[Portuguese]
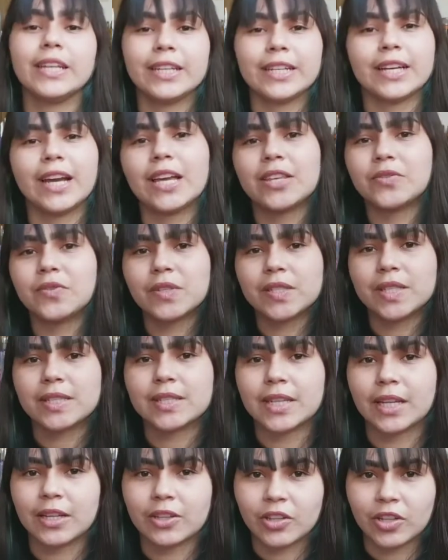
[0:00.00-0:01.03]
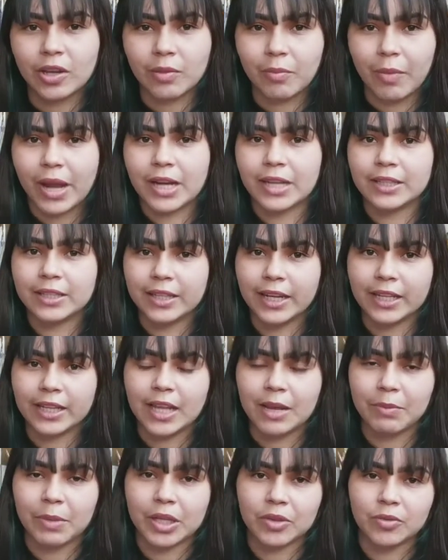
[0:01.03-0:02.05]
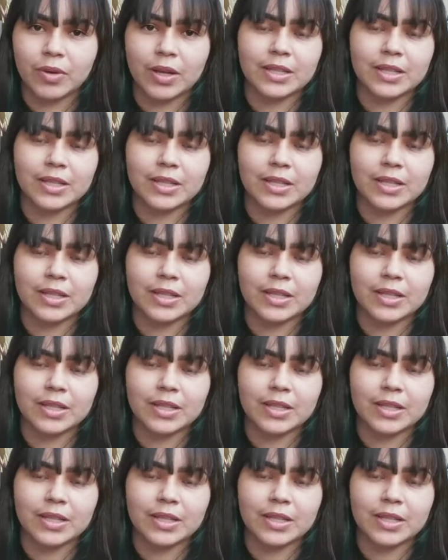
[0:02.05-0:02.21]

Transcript: E caso vocês queiram chamar ela diretamente no